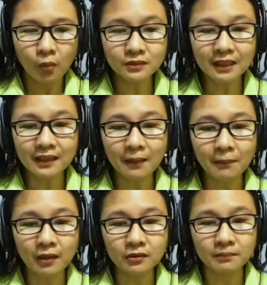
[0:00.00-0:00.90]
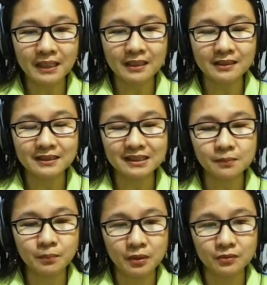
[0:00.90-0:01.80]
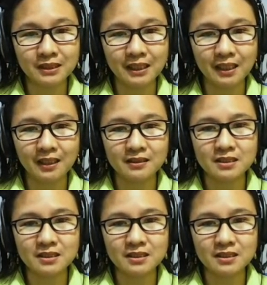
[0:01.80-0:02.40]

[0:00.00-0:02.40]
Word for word: total amount being disputed accumulated.